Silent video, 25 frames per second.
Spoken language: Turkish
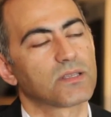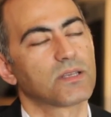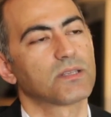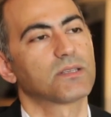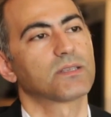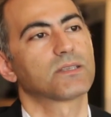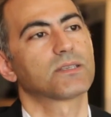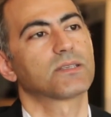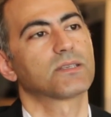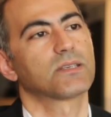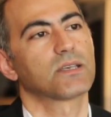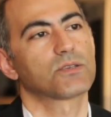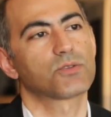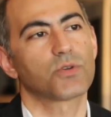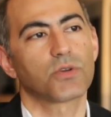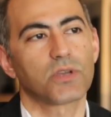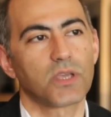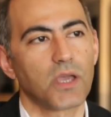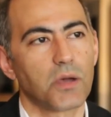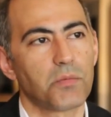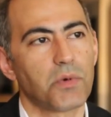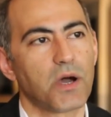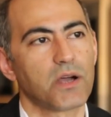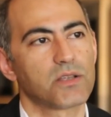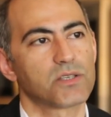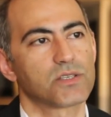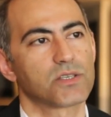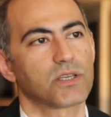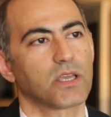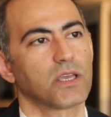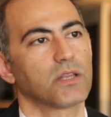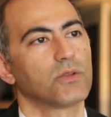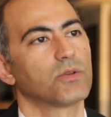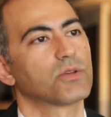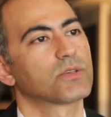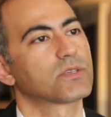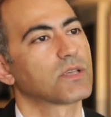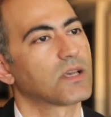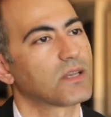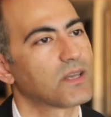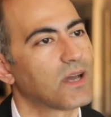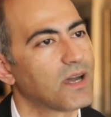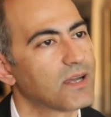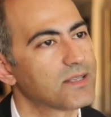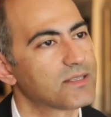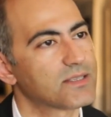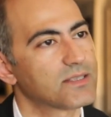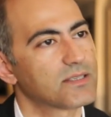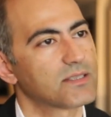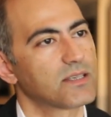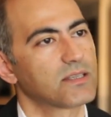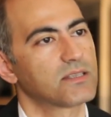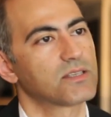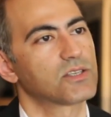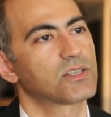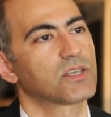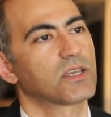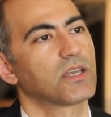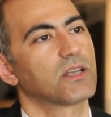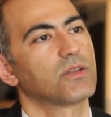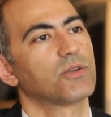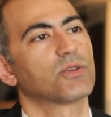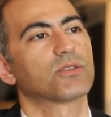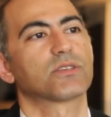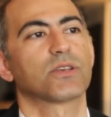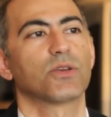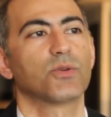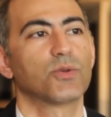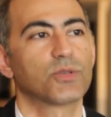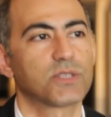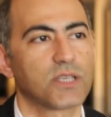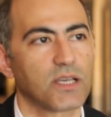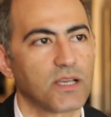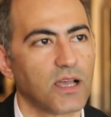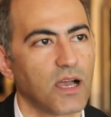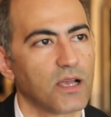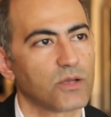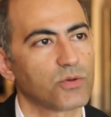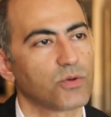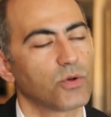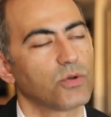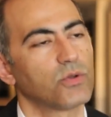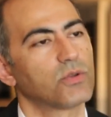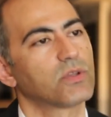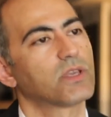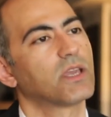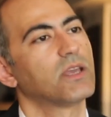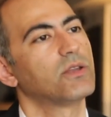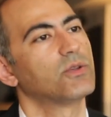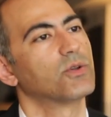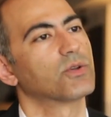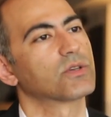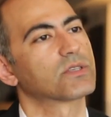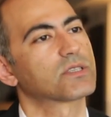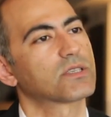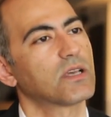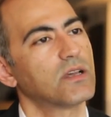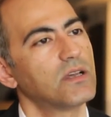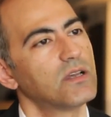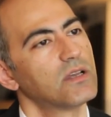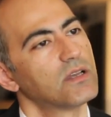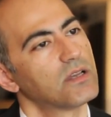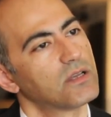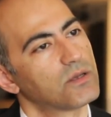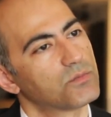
tadı size çok yabancı geliyorsa, rahatsız edici geliyorsa, yüksek alkollü geliyorsa